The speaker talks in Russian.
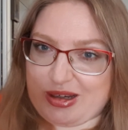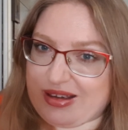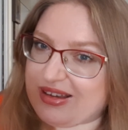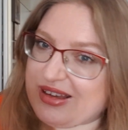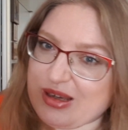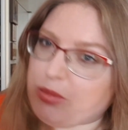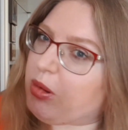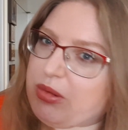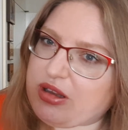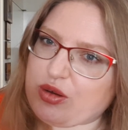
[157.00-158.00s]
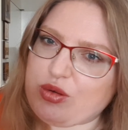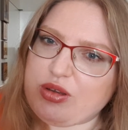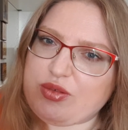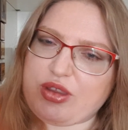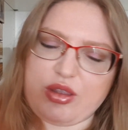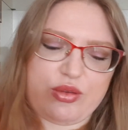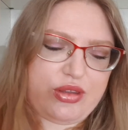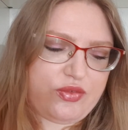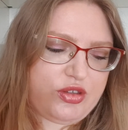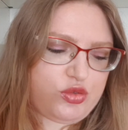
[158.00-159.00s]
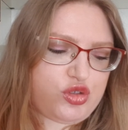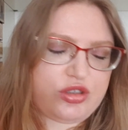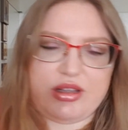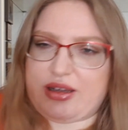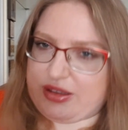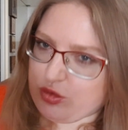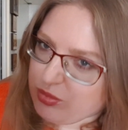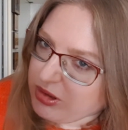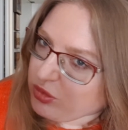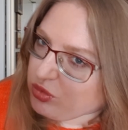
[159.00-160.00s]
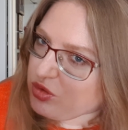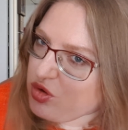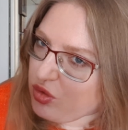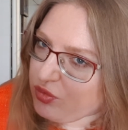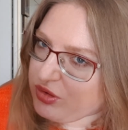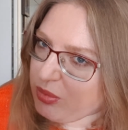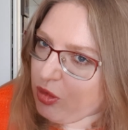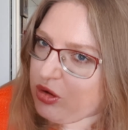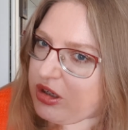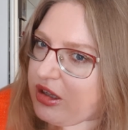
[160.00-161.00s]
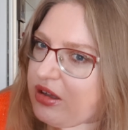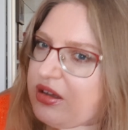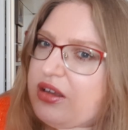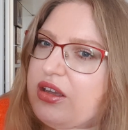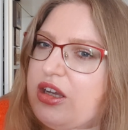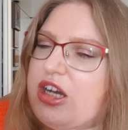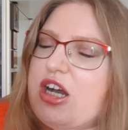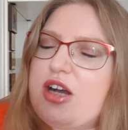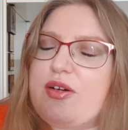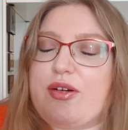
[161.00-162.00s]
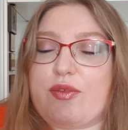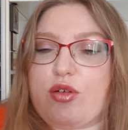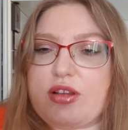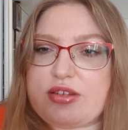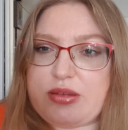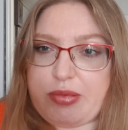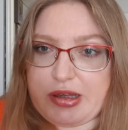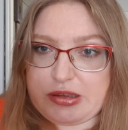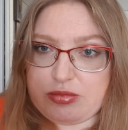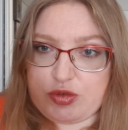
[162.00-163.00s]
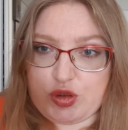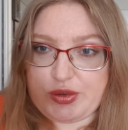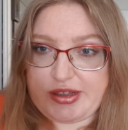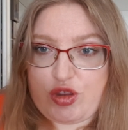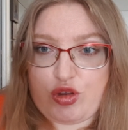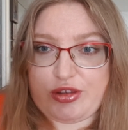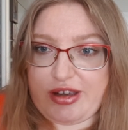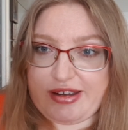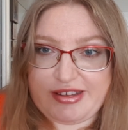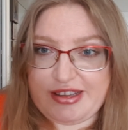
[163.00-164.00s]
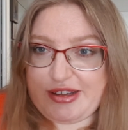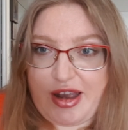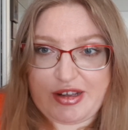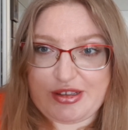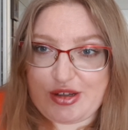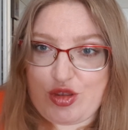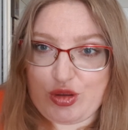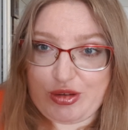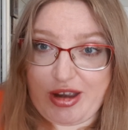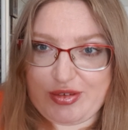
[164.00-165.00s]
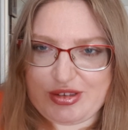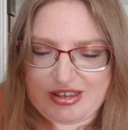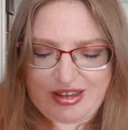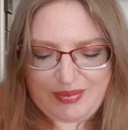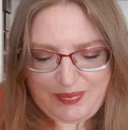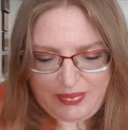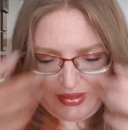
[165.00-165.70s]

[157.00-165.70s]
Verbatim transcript: только помыла голову, я ее не высушила. Они у меня тут еще все мокрые волосы, поэтому все торчит, как, как торчит, как всегда.